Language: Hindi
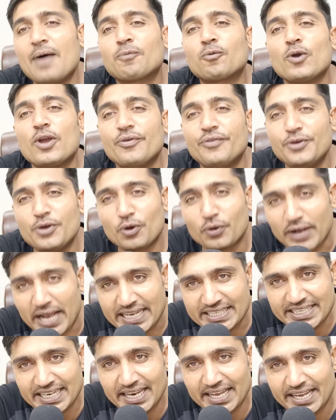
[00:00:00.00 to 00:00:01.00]
आपको ये वीडियो
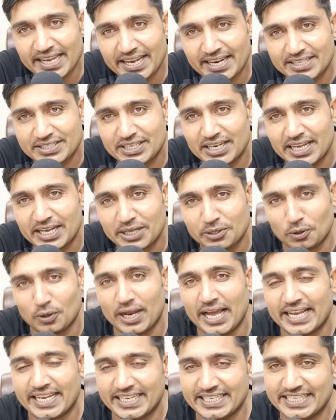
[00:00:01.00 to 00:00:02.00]
कैसी लगी अगर अच्छी लगी
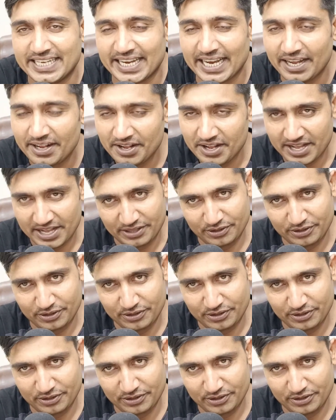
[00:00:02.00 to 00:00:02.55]
तो लाइक कीजिएगा